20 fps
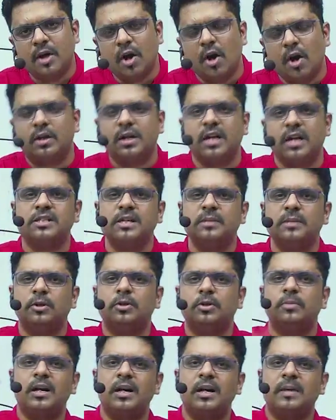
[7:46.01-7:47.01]
और राशन में
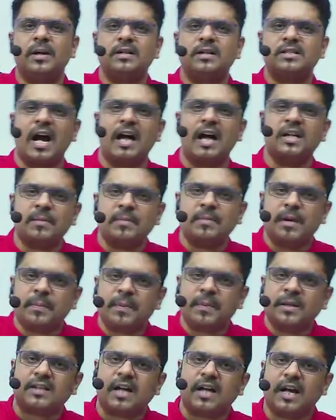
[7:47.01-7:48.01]
तुम्हारे पास आज हमारे
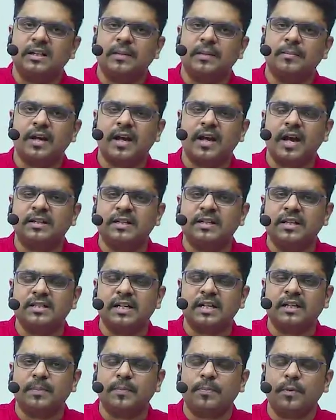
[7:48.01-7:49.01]
पास खाद्य महंगाई इतनी
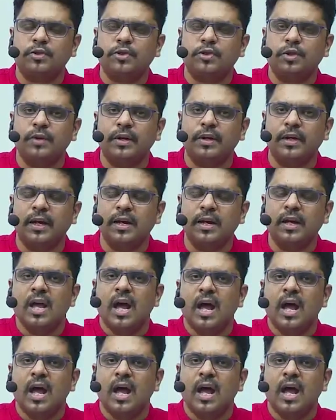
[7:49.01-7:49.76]
ज्यादा पहुंची हुई है